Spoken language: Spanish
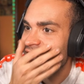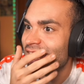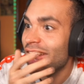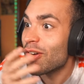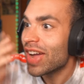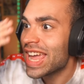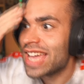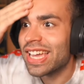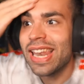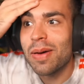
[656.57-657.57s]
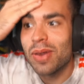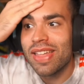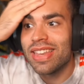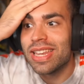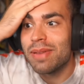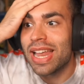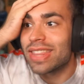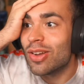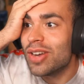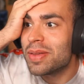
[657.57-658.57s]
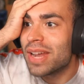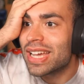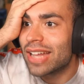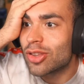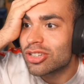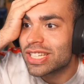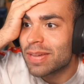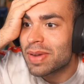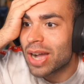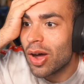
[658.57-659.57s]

Claro, es que la bola de nieve la tengo en nivel 14 que me acabo de